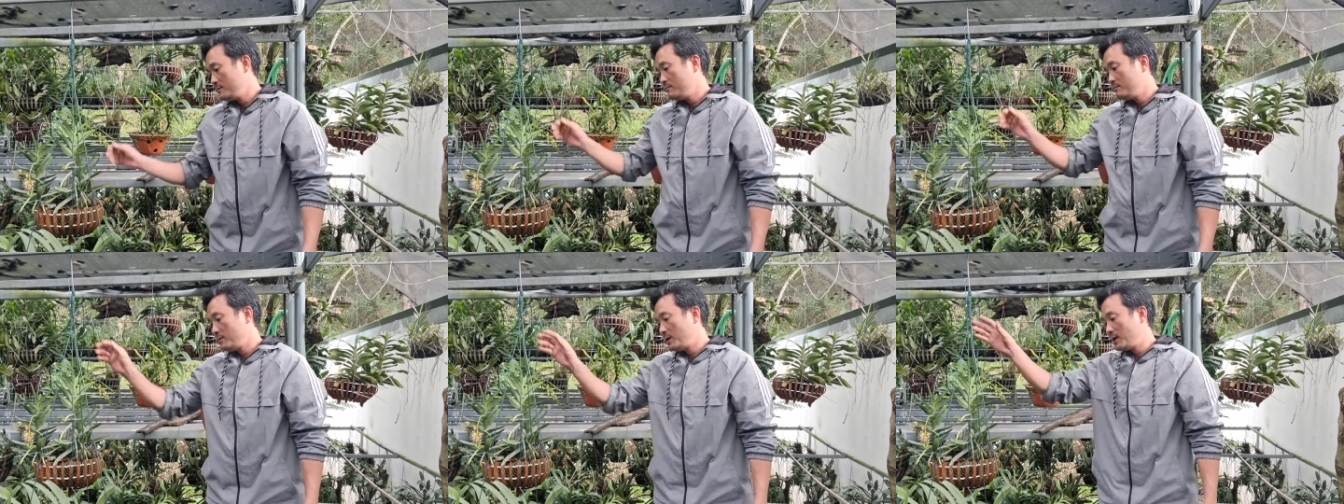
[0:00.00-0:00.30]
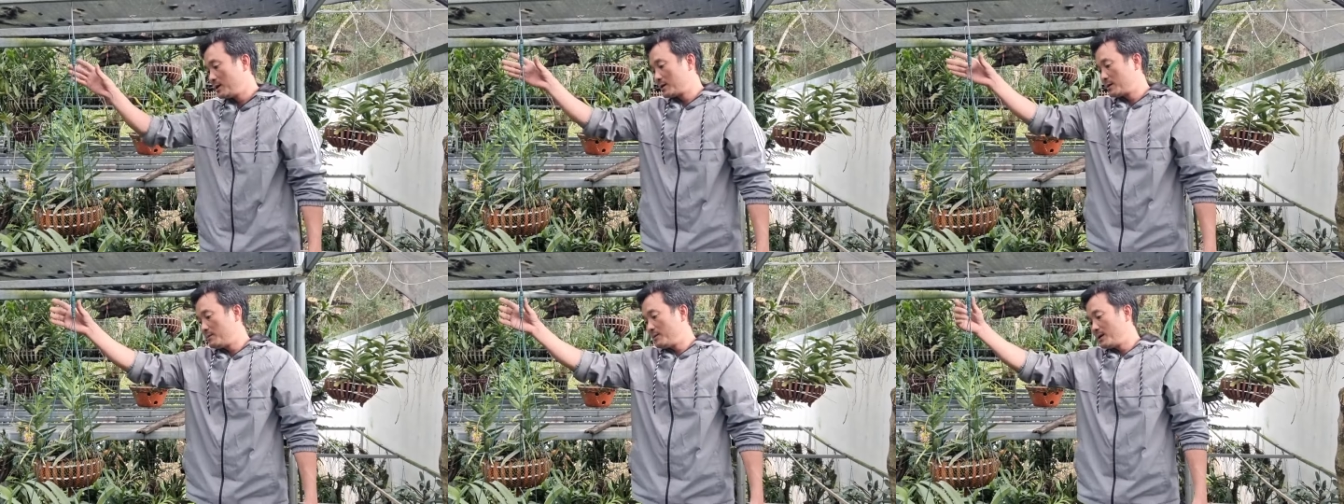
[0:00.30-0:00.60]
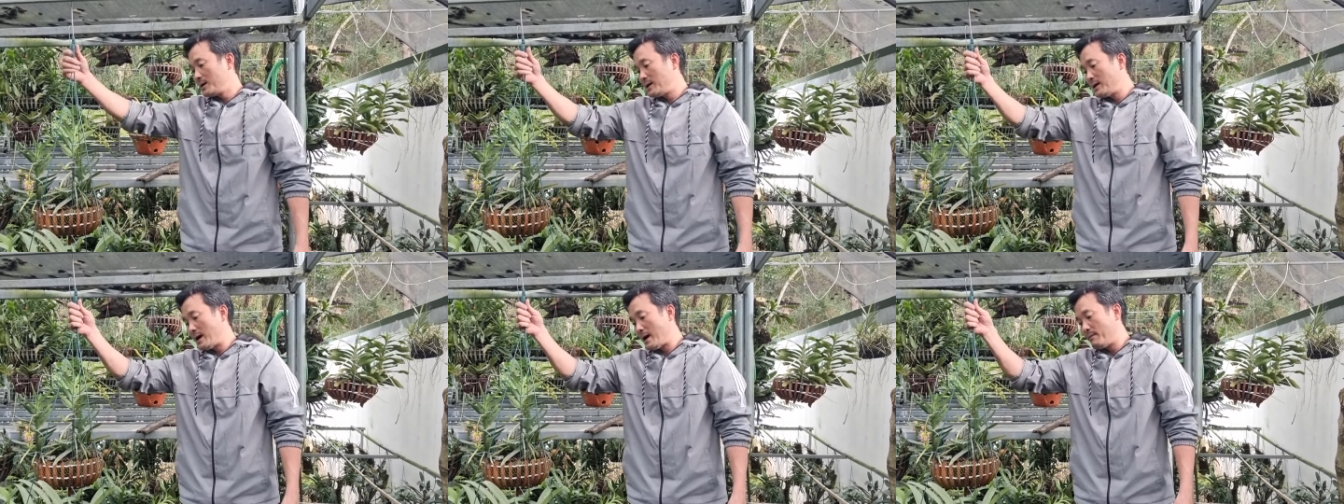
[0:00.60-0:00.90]
mời các
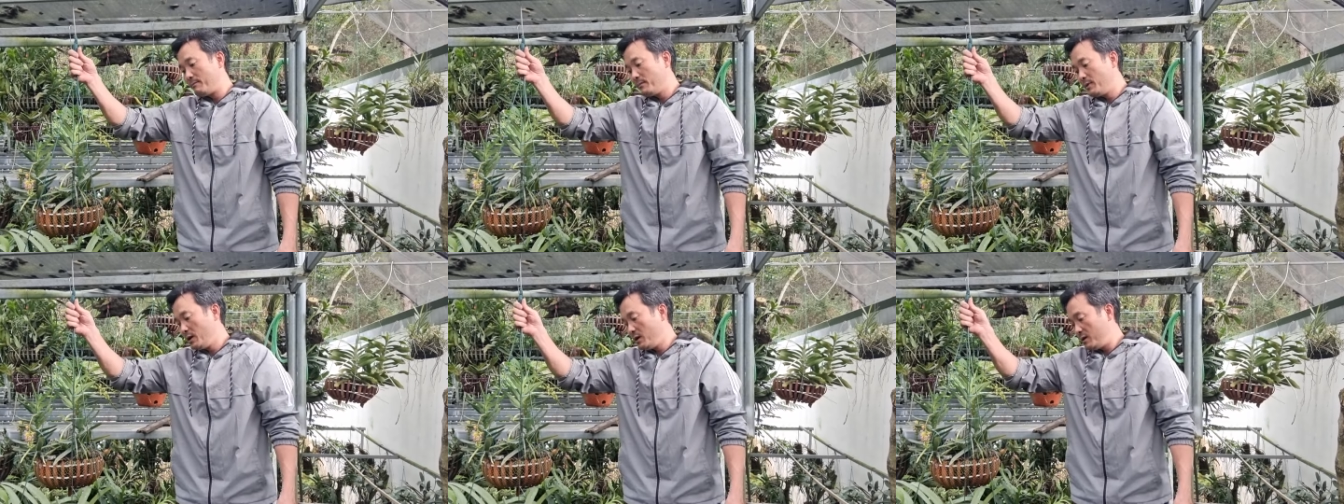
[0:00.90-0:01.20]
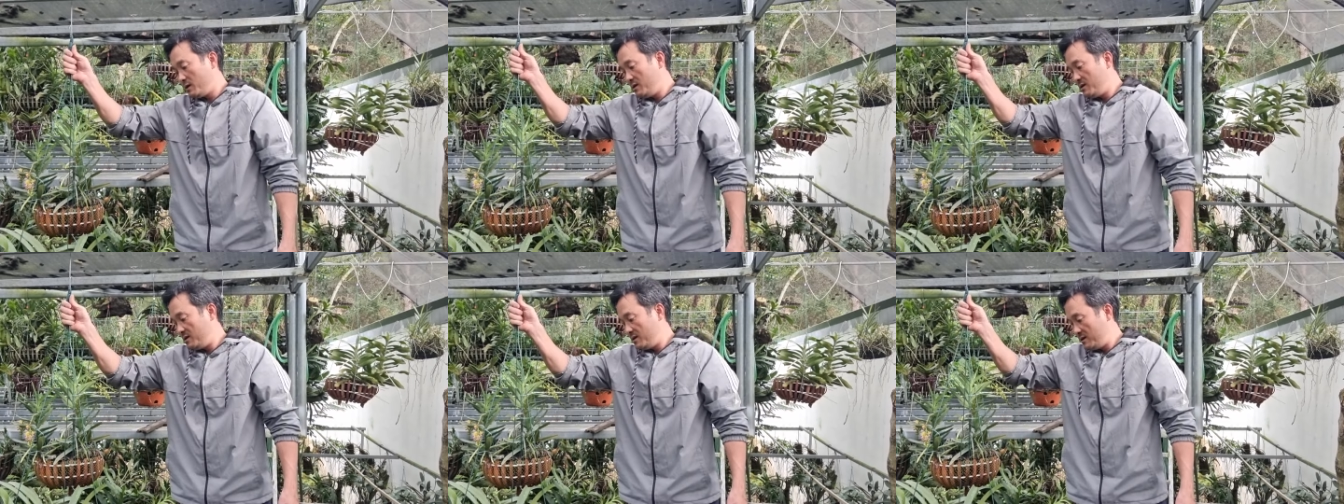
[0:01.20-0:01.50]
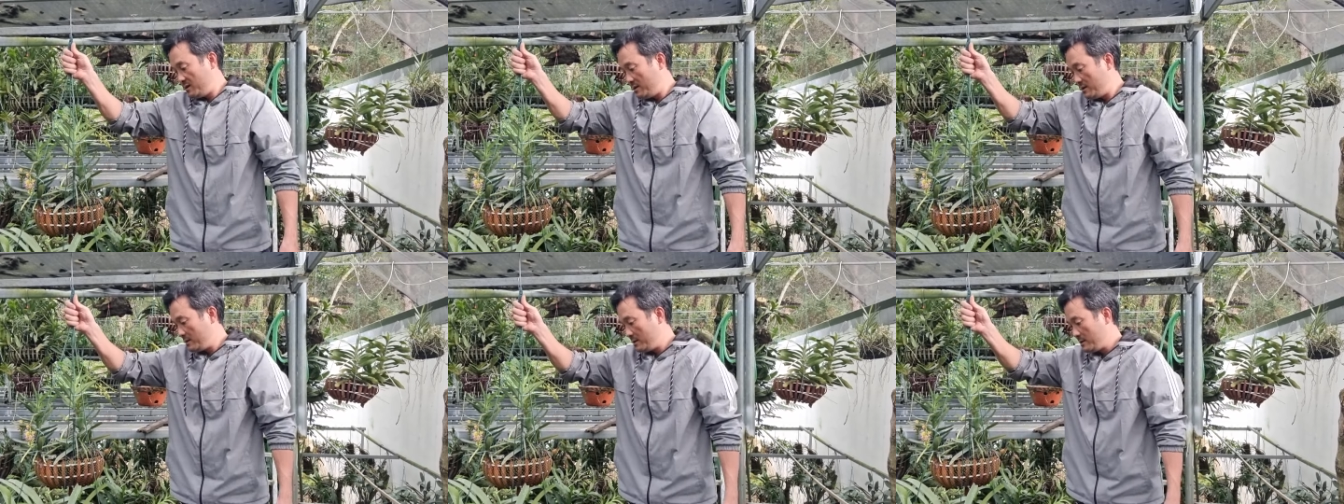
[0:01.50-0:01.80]
bác ngắm thôi
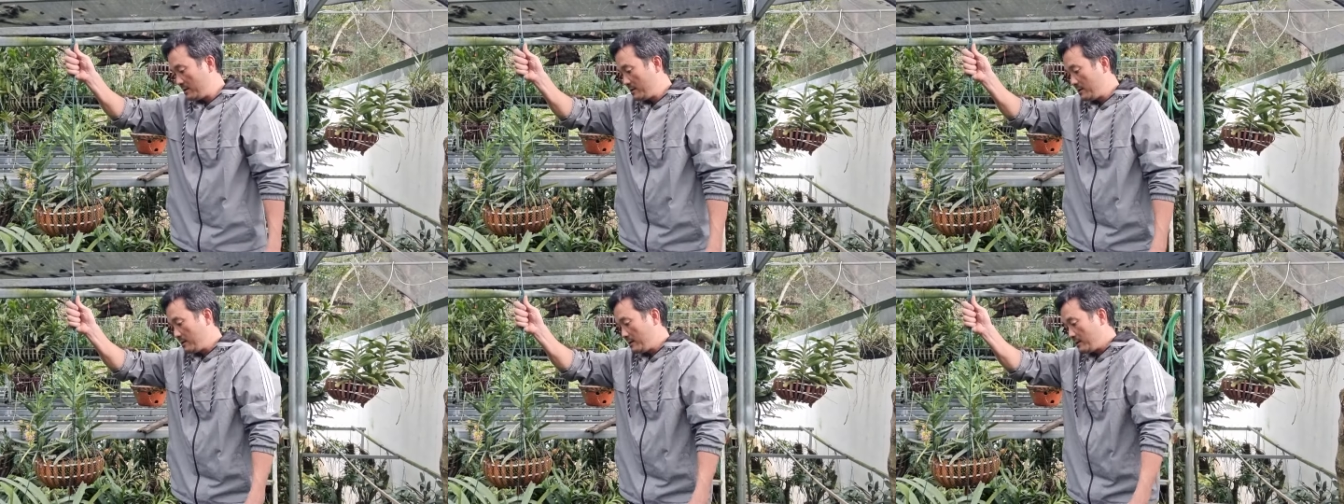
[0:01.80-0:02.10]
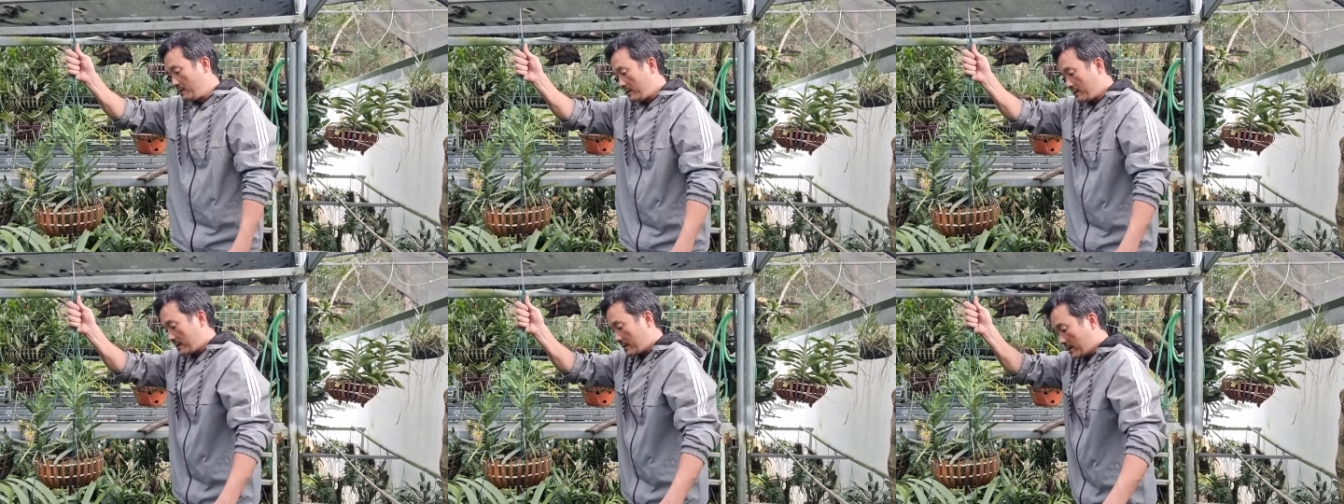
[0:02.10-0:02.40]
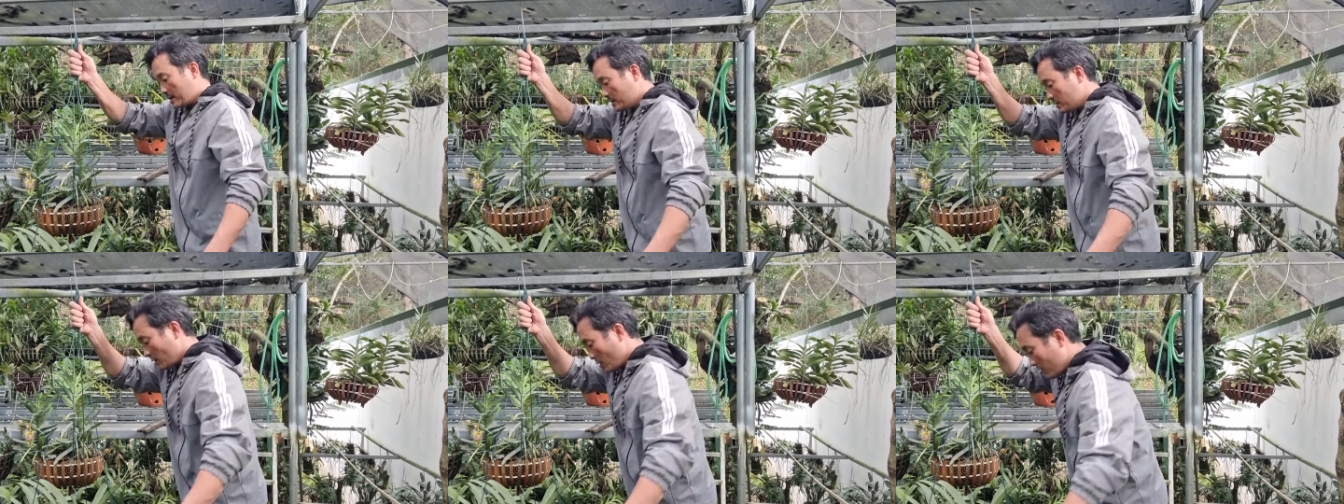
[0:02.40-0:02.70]

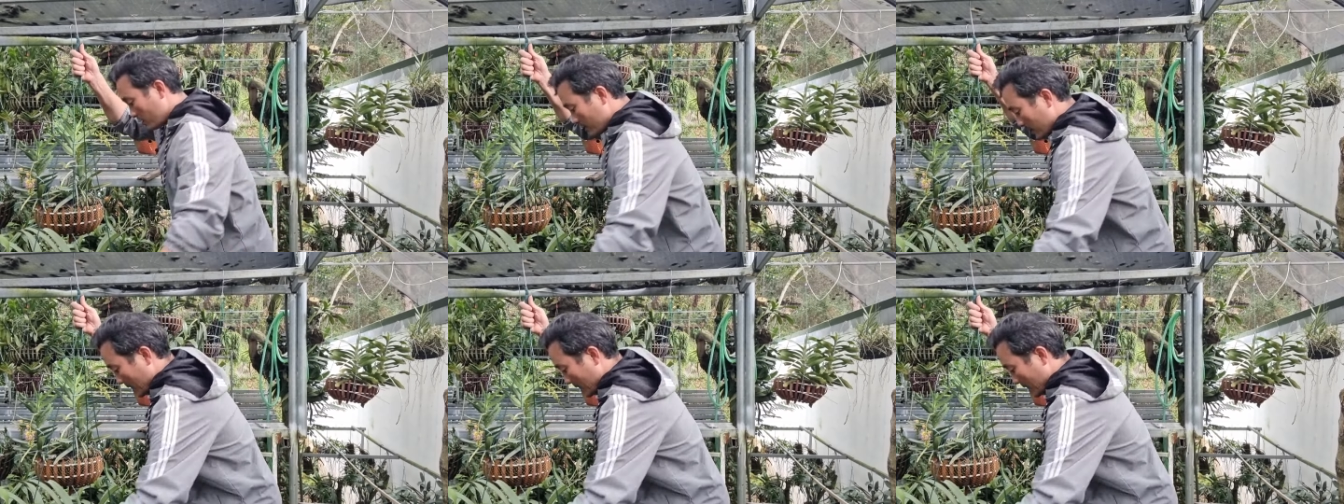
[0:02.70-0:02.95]
cái giò